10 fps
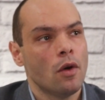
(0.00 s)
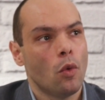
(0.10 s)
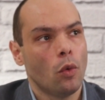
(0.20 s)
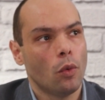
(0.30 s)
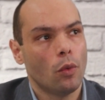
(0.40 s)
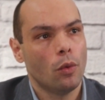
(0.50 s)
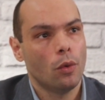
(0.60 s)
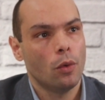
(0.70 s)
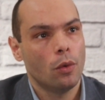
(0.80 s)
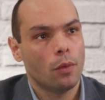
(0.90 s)
o,
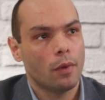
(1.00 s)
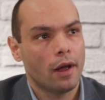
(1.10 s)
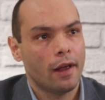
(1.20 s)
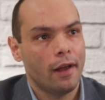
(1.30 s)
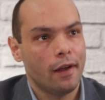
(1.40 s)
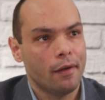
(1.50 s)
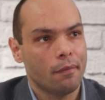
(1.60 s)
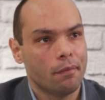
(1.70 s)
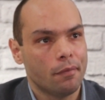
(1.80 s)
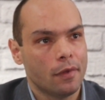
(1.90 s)
o é,
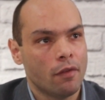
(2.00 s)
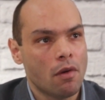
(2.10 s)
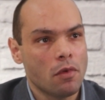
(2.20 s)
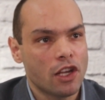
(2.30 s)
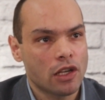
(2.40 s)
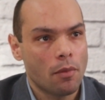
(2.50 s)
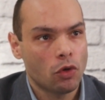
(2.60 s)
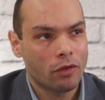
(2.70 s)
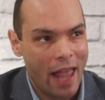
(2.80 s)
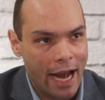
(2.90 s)
não vamos deixar
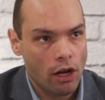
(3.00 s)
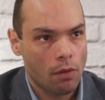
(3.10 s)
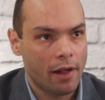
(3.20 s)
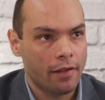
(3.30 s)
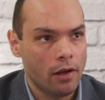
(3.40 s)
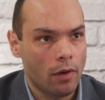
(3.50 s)
muito técnico, mas assim,